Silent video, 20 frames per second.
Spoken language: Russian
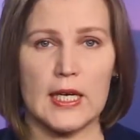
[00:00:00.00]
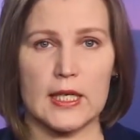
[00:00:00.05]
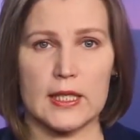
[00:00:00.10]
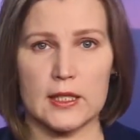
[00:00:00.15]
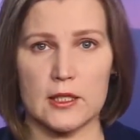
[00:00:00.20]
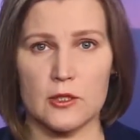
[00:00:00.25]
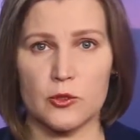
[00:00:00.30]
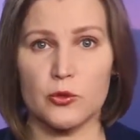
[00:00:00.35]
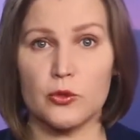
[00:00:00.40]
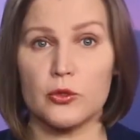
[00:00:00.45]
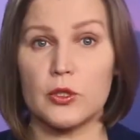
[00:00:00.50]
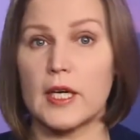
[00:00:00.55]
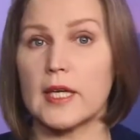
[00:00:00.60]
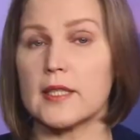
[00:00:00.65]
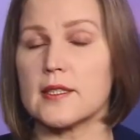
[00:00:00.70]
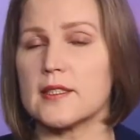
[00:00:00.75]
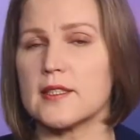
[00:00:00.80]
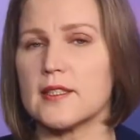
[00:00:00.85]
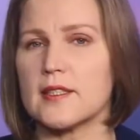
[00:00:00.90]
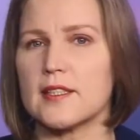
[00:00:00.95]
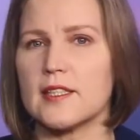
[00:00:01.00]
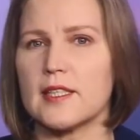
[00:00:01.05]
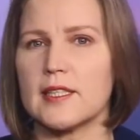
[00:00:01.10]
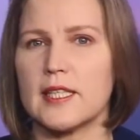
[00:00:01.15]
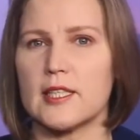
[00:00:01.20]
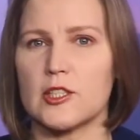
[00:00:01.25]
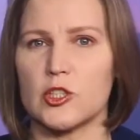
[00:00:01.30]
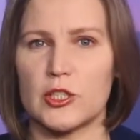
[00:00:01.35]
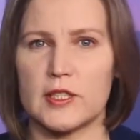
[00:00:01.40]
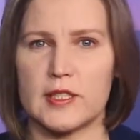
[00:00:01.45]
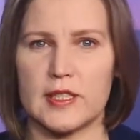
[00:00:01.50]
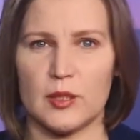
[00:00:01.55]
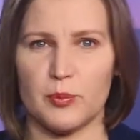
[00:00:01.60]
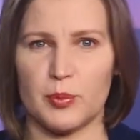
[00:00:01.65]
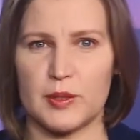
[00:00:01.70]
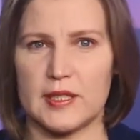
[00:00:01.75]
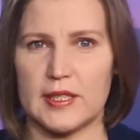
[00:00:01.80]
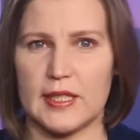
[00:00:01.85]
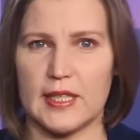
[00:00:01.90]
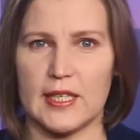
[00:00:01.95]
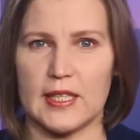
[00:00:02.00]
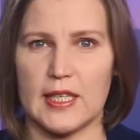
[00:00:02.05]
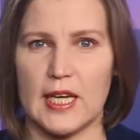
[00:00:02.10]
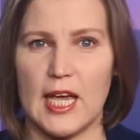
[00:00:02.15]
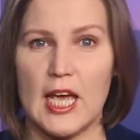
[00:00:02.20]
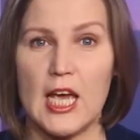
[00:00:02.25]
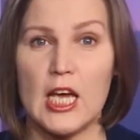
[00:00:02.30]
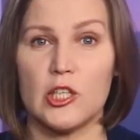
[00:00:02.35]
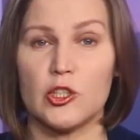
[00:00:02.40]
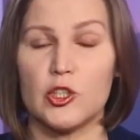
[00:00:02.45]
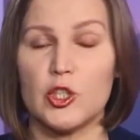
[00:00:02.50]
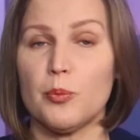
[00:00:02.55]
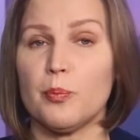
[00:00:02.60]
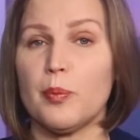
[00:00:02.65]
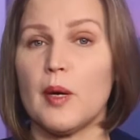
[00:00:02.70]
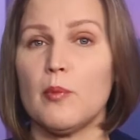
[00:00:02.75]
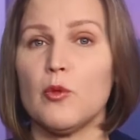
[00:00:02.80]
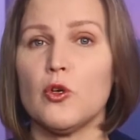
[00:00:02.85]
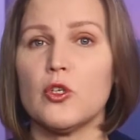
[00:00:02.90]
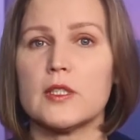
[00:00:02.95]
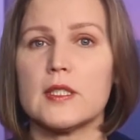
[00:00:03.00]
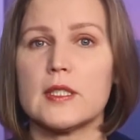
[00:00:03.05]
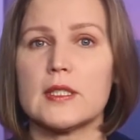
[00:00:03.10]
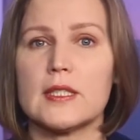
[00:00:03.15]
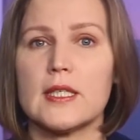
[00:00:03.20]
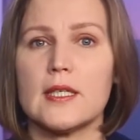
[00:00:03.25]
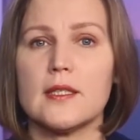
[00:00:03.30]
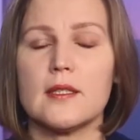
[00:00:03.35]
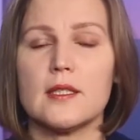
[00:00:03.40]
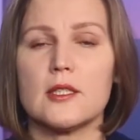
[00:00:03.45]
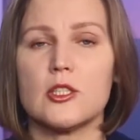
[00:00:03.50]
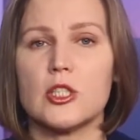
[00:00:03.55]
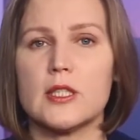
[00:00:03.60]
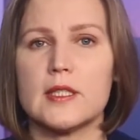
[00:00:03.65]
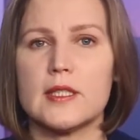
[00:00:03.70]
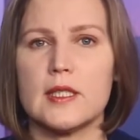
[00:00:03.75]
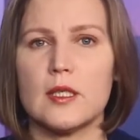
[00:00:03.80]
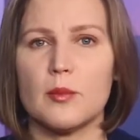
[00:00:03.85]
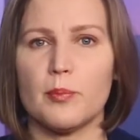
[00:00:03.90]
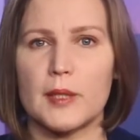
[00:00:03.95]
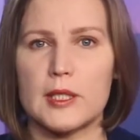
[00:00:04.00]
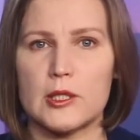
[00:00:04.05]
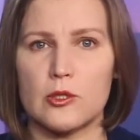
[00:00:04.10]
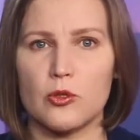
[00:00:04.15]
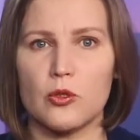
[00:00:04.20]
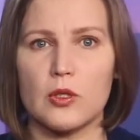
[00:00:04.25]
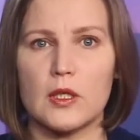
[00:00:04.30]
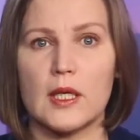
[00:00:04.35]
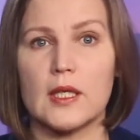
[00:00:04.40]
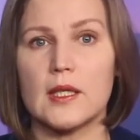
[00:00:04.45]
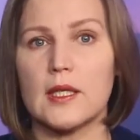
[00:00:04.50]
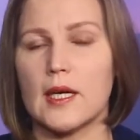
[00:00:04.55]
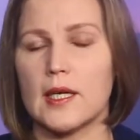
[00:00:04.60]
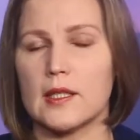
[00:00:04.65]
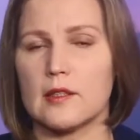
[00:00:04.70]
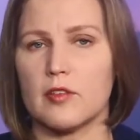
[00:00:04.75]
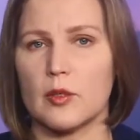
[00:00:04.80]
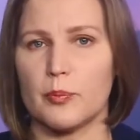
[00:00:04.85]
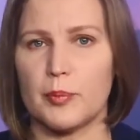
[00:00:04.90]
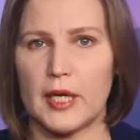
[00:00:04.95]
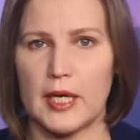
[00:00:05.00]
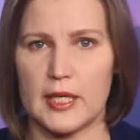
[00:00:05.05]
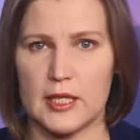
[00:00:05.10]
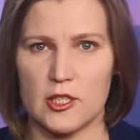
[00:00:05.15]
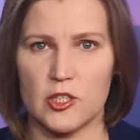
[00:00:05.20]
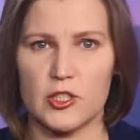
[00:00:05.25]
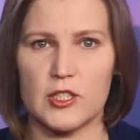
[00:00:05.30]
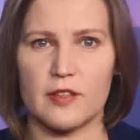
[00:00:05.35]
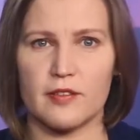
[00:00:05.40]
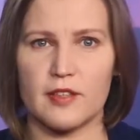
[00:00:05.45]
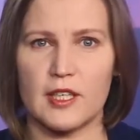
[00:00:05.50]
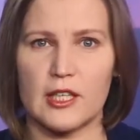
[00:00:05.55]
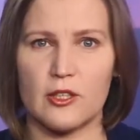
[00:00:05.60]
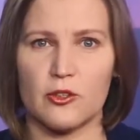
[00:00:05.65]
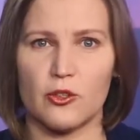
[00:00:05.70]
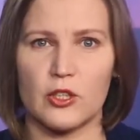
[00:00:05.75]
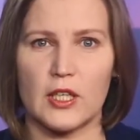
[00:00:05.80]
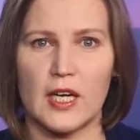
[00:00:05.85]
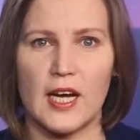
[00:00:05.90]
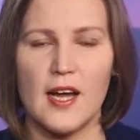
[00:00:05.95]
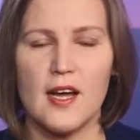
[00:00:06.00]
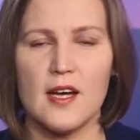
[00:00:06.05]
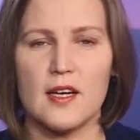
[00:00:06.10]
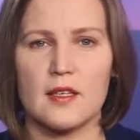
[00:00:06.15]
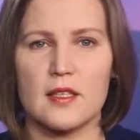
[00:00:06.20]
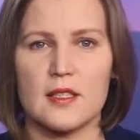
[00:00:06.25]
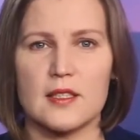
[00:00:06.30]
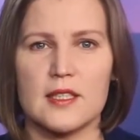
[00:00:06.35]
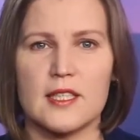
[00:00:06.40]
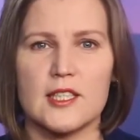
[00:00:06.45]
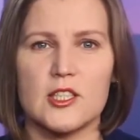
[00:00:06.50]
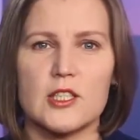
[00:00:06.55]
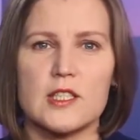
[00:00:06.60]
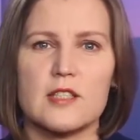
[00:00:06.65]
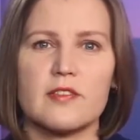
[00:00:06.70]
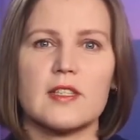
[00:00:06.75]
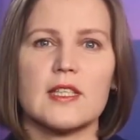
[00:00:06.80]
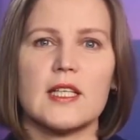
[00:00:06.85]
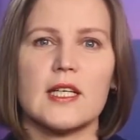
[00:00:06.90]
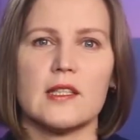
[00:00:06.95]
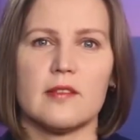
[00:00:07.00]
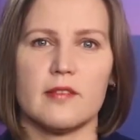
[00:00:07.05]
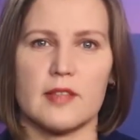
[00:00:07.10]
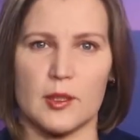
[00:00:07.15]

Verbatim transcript: организуют концерты для жителей поселений. Чем помог десант жителям поселка Ладва Прионежского района, расскажет Светлана